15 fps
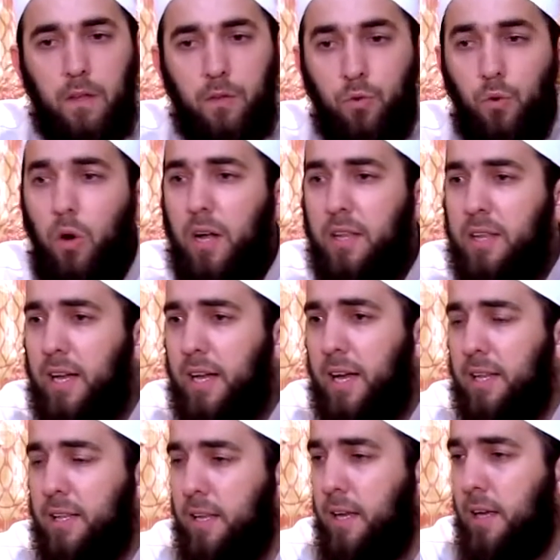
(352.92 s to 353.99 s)
Но, однако,
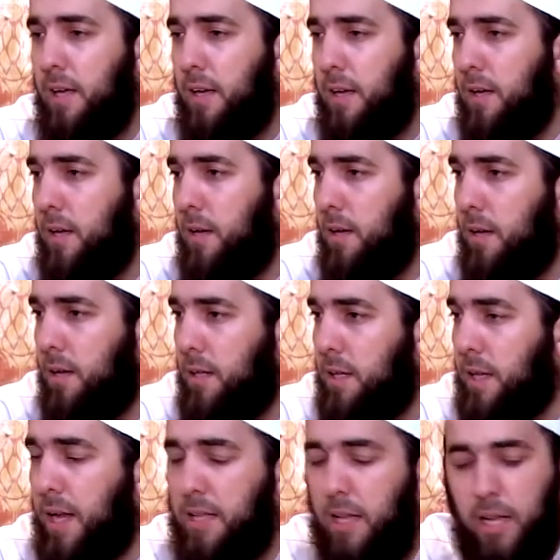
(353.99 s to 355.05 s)
они не
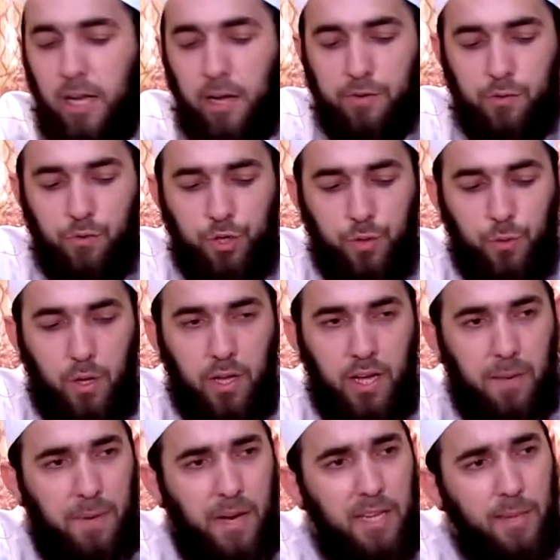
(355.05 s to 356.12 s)
ради лика Всевышнего
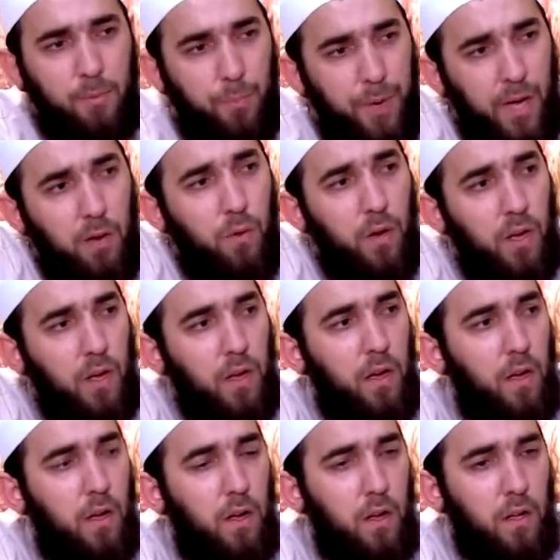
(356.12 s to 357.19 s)
Аллаха. Поэтому первое,
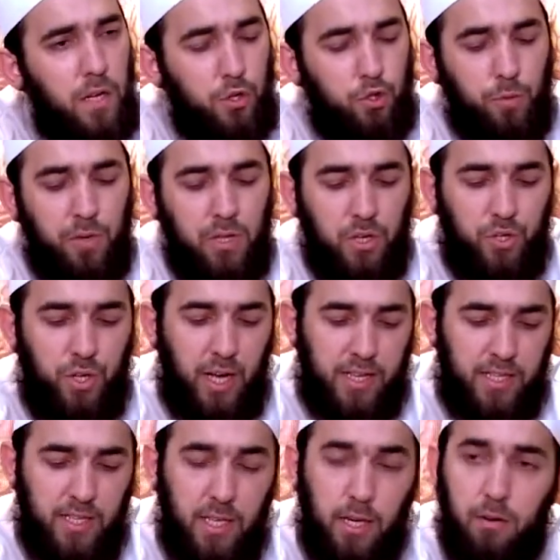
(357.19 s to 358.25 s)
на что мы должны
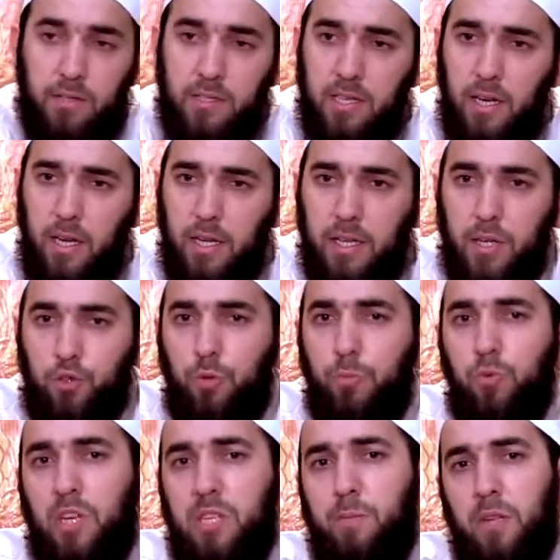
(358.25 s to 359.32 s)
акцентироваться, это чтобы у
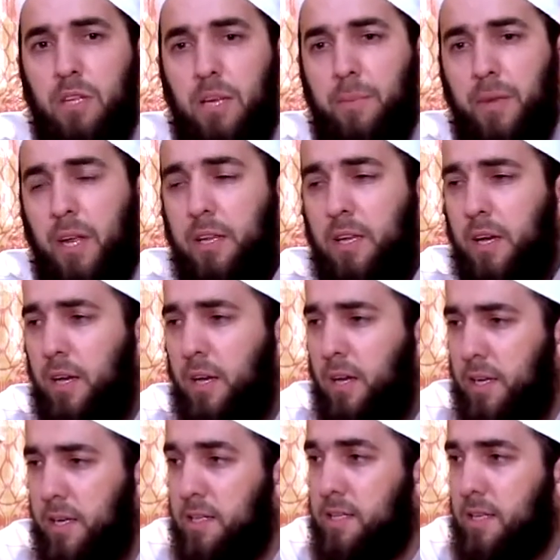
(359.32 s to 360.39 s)
нас было намерение
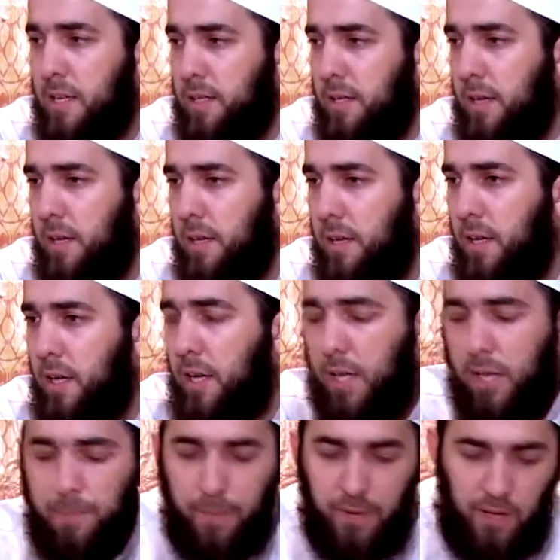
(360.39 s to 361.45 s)
искреннее.
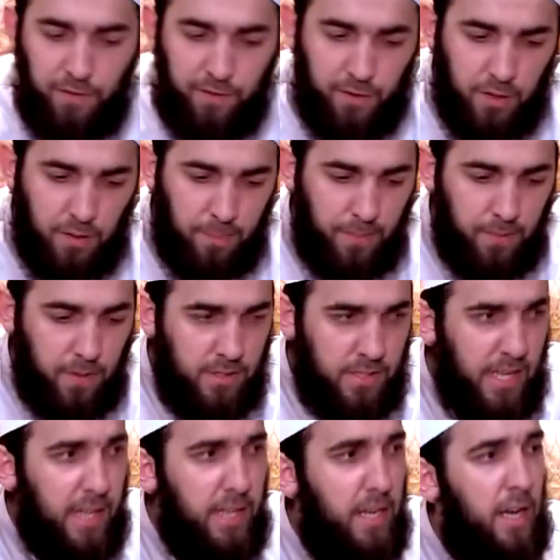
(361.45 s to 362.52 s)
И, и в
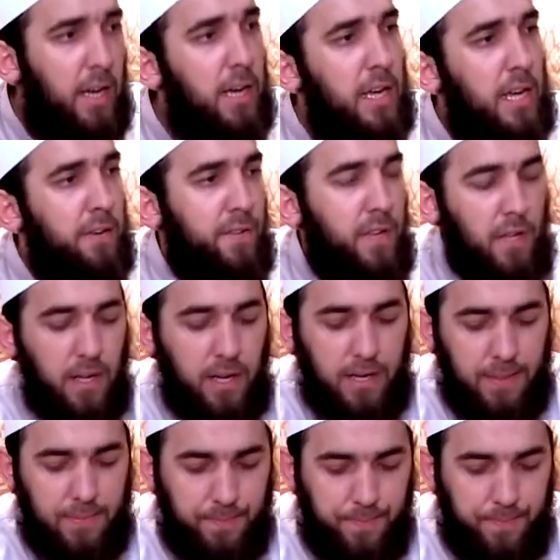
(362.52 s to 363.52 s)
знаниях, и в делах.